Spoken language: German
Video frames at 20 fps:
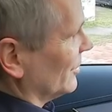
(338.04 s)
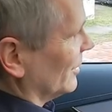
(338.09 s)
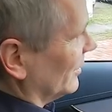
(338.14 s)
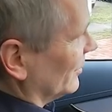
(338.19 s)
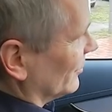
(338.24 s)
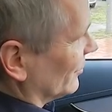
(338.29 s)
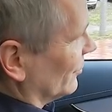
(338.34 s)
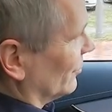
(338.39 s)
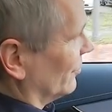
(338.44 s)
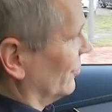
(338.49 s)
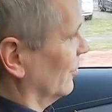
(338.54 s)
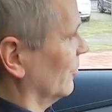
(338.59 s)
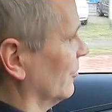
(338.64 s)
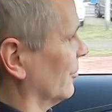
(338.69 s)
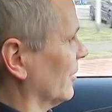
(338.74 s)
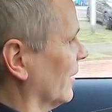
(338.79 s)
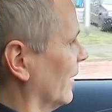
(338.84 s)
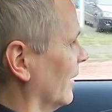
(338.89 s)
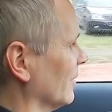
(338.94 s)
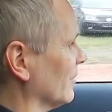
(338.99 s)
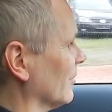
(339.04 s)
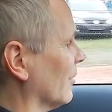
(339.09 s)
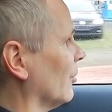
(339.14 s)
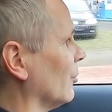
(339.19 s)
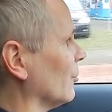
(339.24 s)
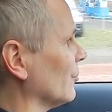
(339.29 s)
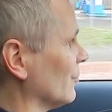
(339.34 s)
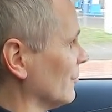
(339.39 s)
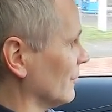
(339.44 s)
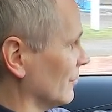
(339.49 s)
Winter, es ist 5
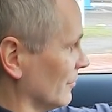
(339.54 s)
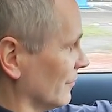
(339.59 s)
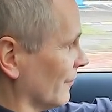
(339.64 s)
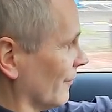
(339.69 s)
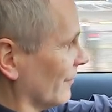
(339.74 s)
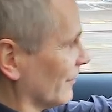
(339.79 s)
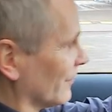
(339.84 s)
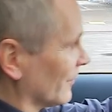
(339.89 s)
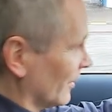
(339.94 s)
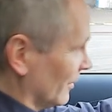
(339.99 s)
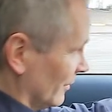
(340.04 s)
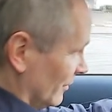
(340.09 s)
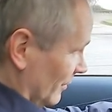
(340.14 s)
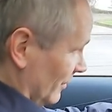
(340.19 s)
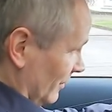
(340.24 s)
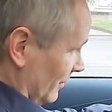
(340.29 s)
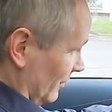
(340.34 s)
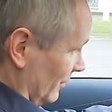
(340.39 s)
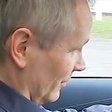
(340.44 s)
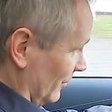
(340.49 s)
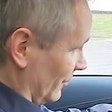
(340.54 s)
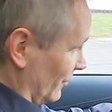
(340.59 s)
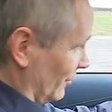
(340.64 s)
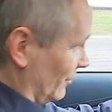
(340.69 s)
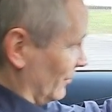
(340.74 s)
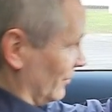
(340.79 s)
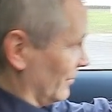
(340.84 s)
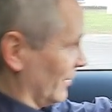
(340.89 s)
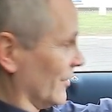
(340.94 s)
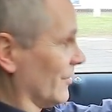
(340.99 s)
Grad draußen,
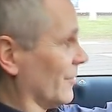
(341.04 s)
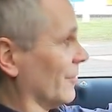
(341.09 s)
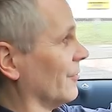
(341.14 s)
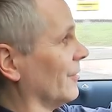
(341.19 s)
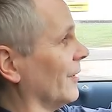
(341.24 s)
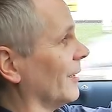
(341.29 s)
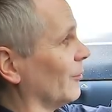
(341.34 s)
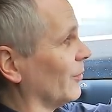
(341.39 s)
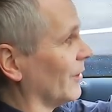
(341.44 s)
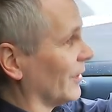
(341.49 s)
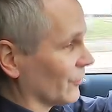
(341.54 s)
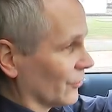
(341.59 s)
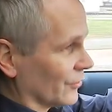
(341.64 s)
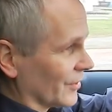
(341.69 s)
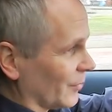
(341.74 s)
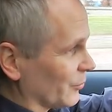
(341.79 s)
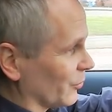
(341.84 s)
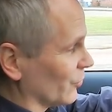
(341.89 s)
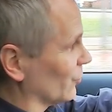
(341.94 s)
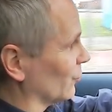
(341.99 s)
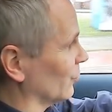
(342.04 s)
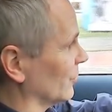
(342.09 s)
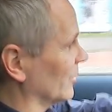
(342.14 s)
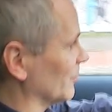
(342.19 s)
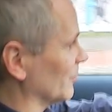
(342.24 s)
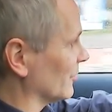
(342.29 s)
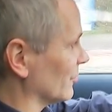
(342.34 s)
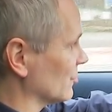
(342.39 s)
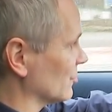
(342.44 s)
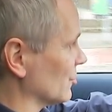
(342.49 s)
es ist nasse Fahrbahn und ab und
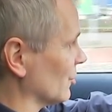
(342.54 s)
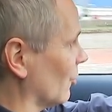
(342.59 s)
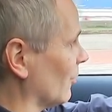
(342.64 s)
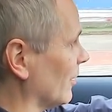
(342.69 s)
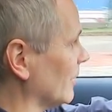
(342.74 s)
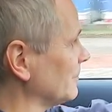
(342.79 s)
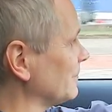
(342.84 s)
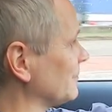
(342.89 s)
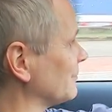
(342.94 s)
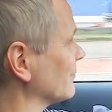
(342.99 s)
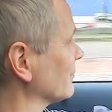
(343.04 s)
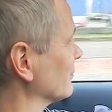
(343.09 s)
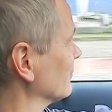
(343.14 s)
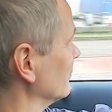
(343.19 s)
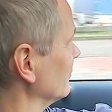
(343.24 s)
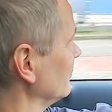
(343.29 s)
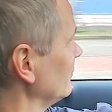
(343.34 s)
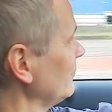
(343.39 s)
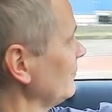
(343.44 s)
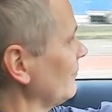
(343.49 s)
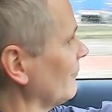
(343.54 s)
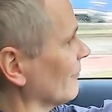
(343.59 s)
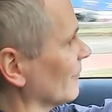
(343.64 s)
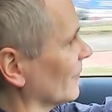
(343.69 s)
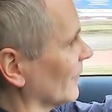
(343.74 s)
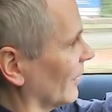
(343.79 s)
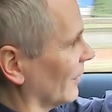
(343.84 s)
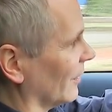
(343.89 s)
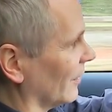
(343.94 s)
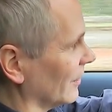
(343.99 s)
zu gibt es Schauer.
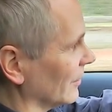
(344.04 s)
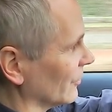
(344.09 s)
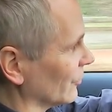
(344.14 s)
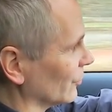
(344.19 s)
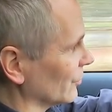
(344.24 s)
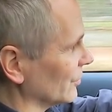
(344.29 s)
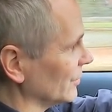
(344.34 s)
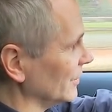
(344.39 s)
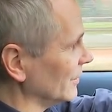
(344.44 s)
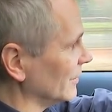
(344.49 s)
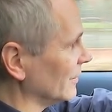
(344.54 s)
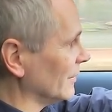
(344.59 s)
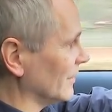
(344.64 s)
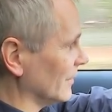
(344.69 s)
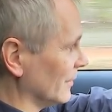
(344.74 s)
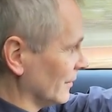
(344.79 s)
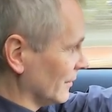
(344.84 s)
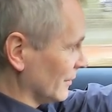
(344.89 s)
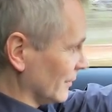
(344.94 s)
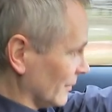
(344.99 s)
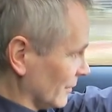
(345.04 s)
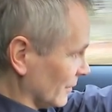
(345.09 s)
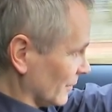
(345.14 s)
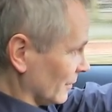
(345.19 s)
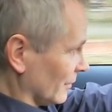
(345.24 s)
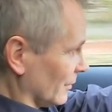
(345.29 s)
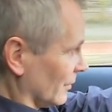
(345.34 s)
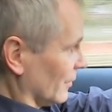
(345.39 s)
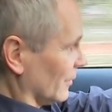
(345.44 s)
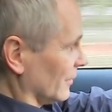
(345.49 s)
Also die
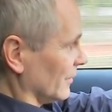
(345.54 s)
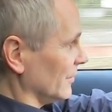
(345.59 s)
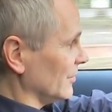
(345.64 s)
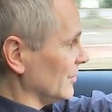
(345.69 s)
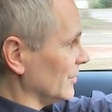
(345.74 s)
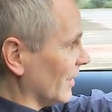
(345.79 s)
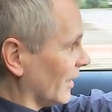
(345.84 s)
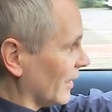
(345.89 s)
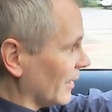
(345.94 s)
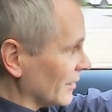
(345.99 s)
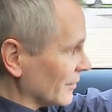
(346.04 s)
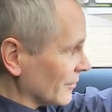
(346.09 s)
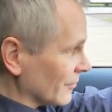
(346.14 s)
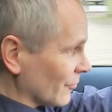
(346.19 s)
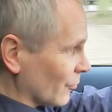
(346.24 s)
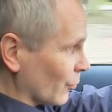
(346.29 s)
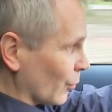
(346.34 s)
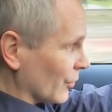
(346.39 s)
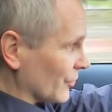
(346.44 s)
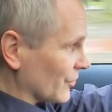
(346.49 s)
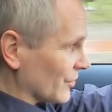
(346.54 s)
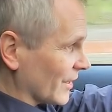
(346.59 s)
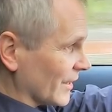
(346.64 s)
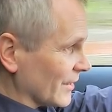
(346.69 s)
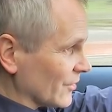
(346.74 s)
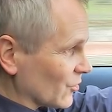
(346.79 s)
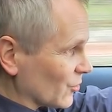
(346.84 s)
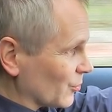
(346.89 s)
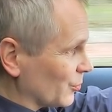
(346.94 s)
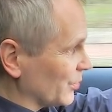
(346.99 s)
idealen
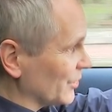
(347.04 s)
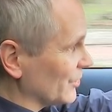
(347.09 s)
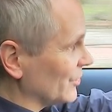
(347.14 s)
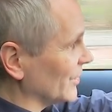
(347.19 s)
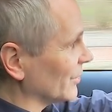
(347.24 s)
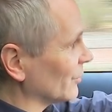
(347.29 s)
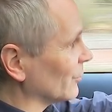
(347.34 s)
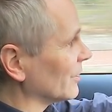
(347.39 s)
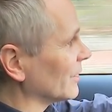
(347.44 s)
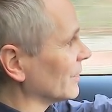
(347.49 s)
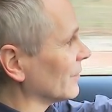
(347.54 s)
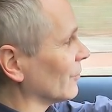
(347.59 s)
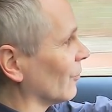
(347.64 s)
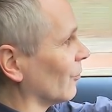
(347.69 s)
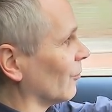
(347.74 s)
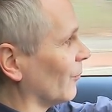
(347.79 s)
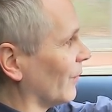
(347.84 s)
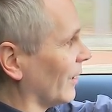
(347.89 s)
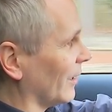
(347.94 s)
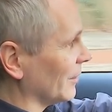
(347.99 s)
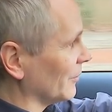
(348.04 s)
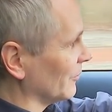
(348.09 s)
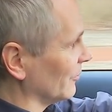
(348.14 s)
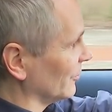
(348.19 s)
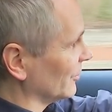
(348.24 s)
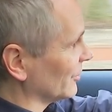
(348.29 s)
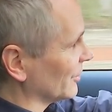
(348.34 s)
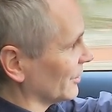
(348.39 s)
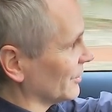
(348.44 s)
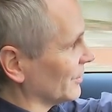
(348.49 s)
Worst-Case-Bedingungen, um mal
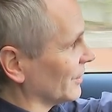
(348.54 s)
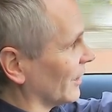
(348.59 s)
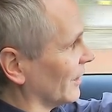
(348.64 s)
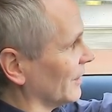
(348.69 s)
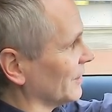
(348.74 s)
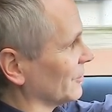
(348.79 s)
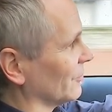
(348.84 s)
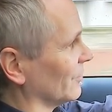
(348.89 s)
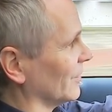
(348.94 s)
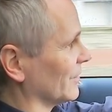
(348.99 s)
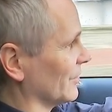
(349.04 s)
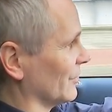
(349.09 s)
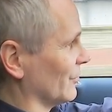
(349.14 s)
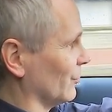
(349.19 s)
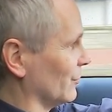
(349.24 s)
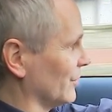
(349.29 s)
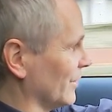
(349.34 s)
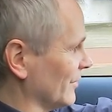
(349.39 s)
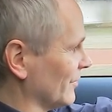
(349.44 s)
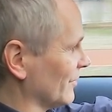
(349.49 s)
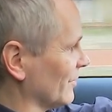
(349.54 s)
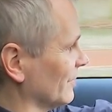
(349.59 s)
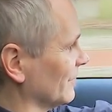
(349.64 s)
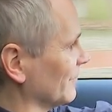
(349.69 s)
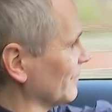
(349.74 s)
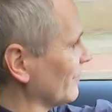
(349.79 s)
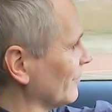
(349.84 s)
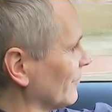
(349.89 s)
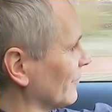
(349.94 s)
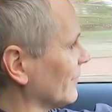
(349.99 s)
im Winter die Reichweite zu
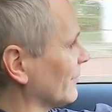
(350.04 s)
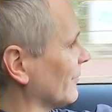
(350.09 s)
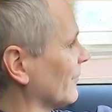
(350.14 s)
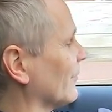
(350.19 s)
testen.